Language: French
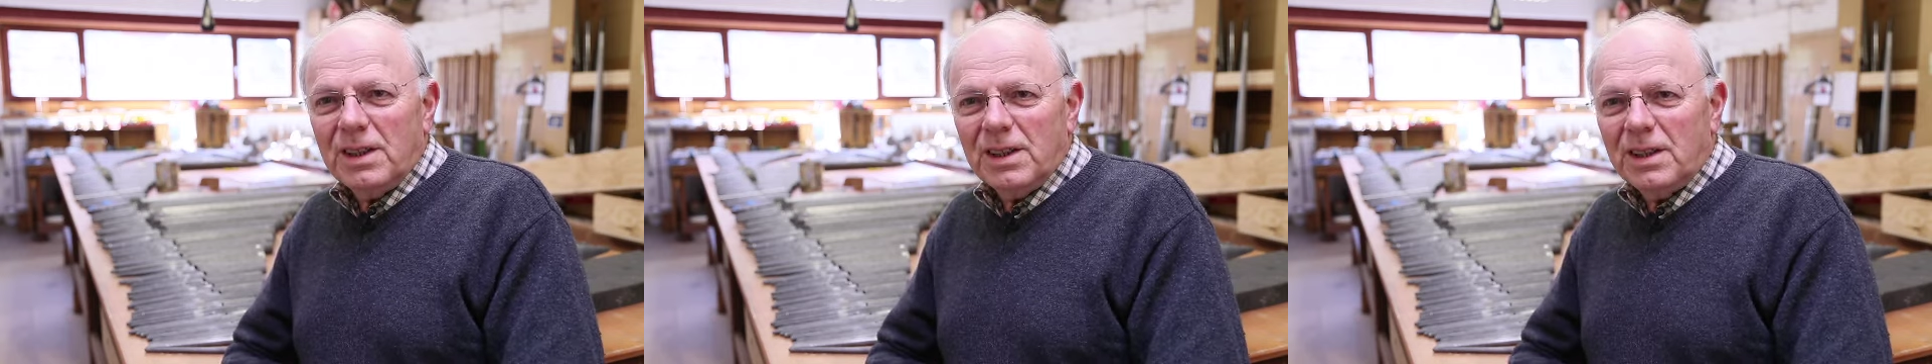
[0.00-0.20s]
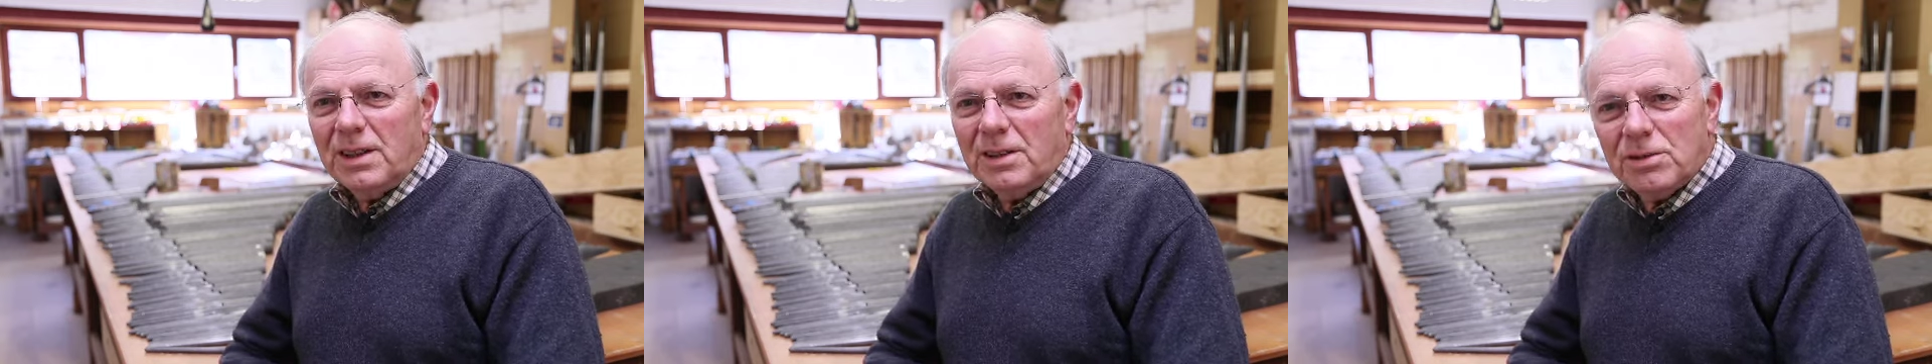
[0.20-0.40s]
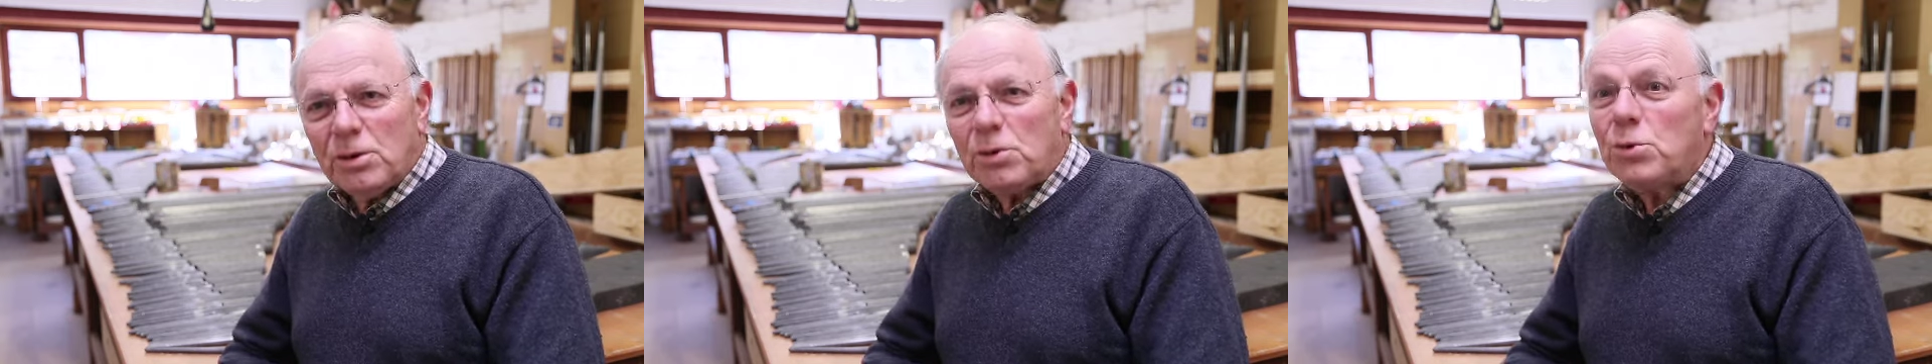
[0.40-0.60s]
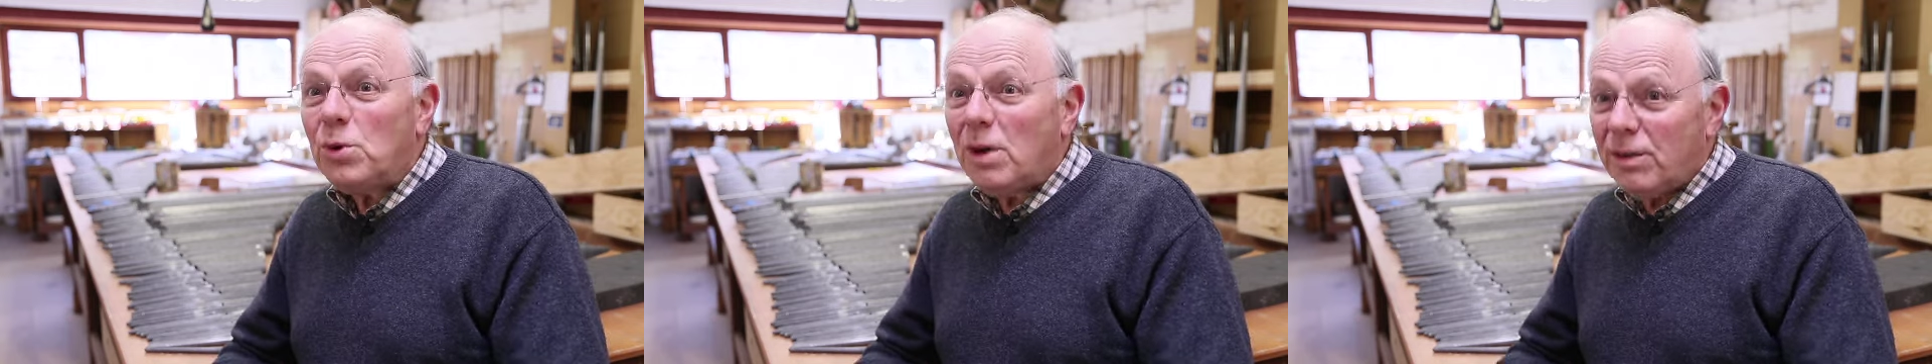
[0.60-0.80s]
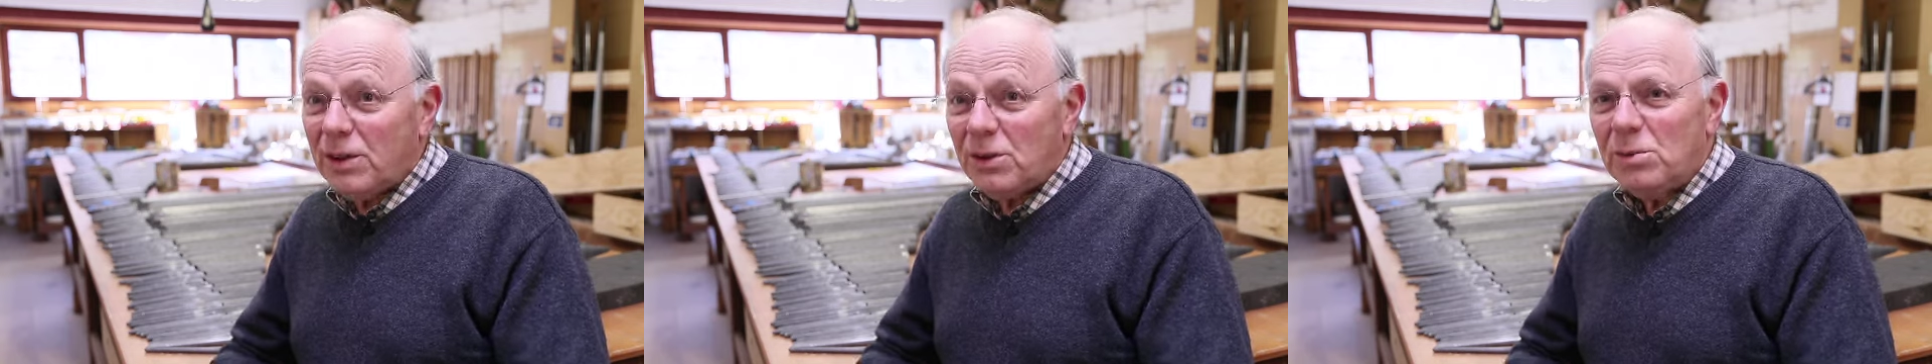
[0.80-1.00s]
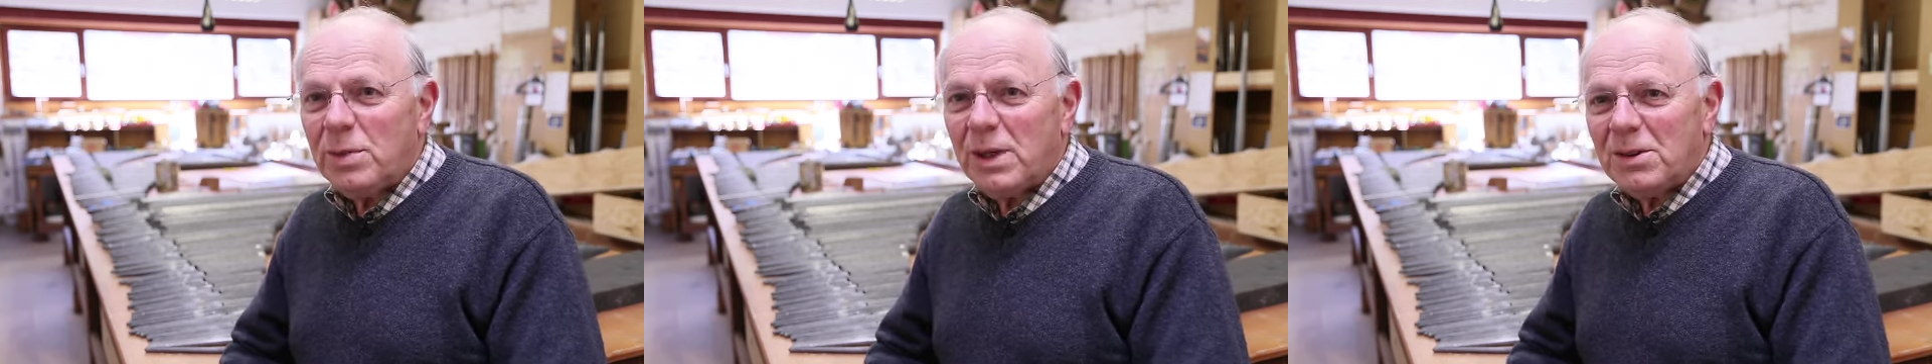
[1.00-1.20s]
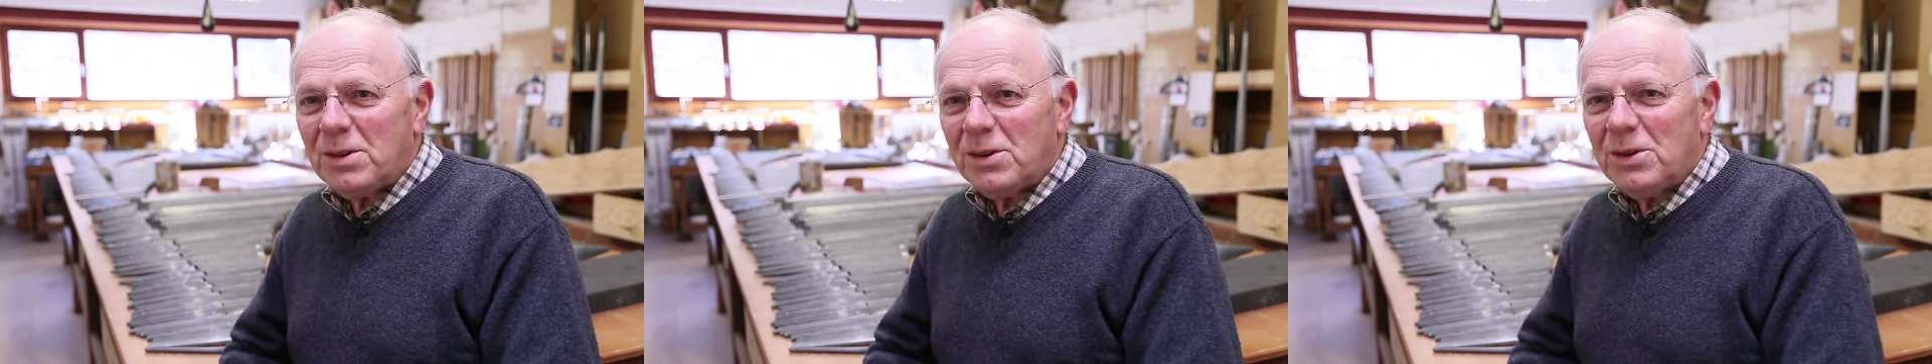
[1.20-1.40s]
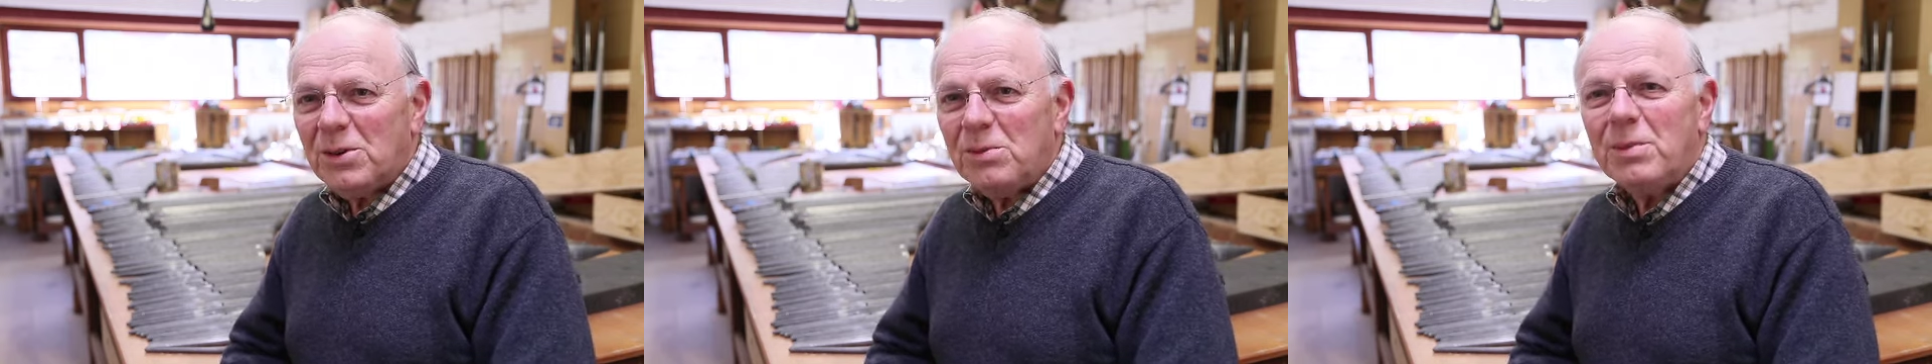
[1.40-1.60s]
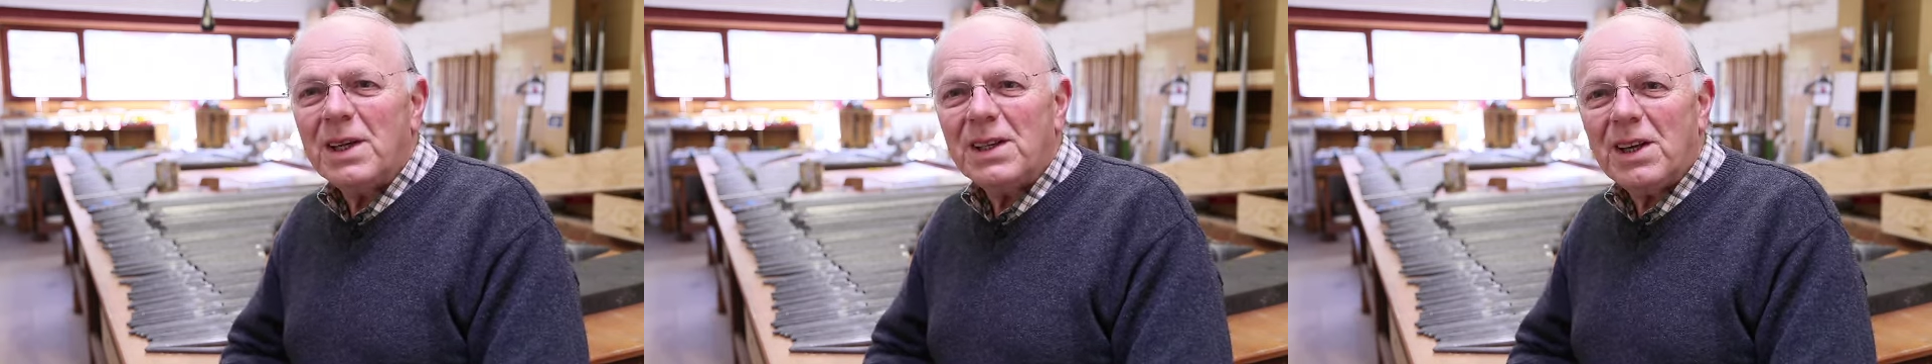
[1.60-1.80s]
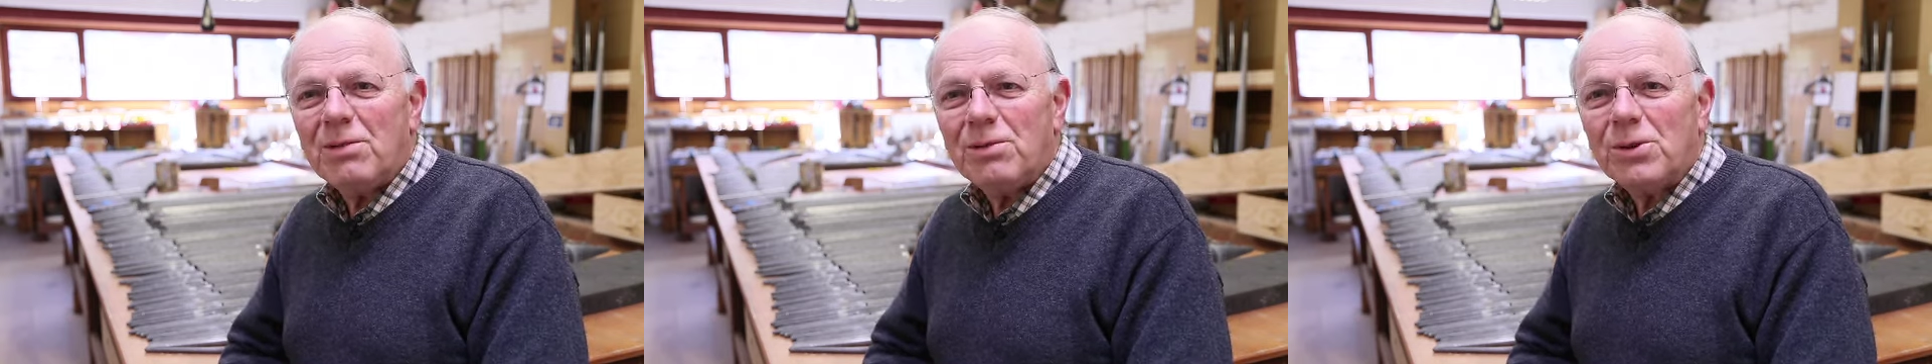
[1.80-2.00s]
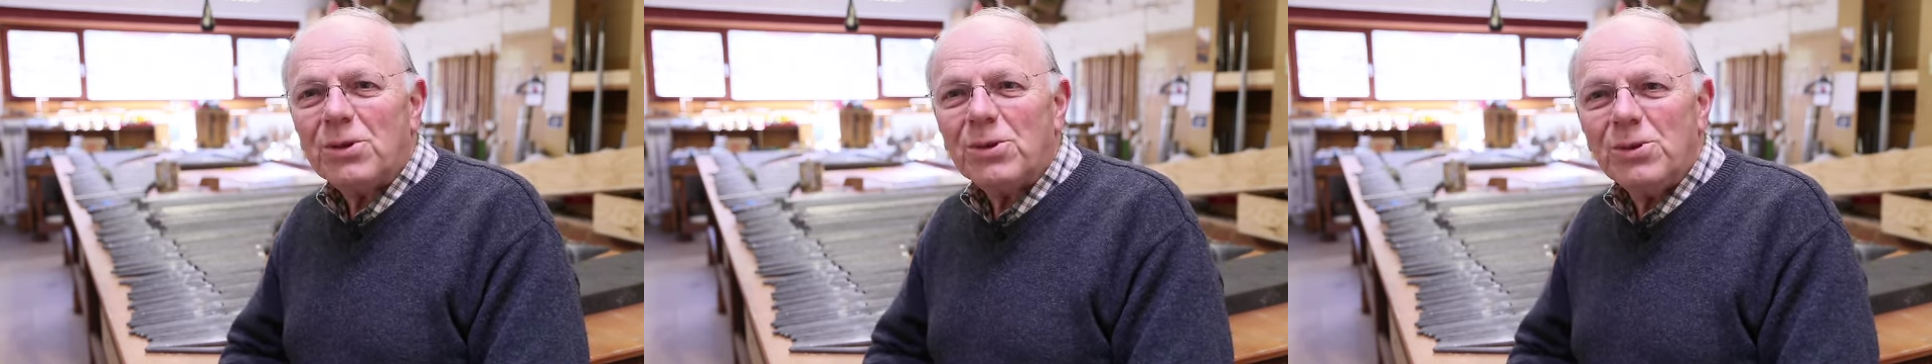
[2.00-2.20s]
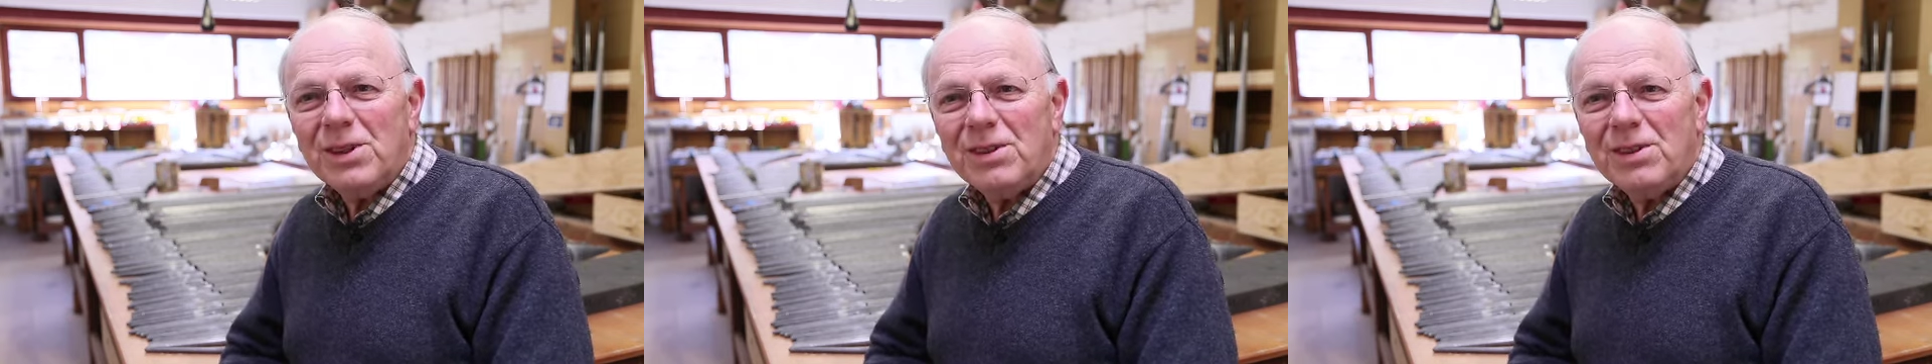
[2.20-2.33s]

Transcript: et surtout avec une personne comme Bernard Focroul,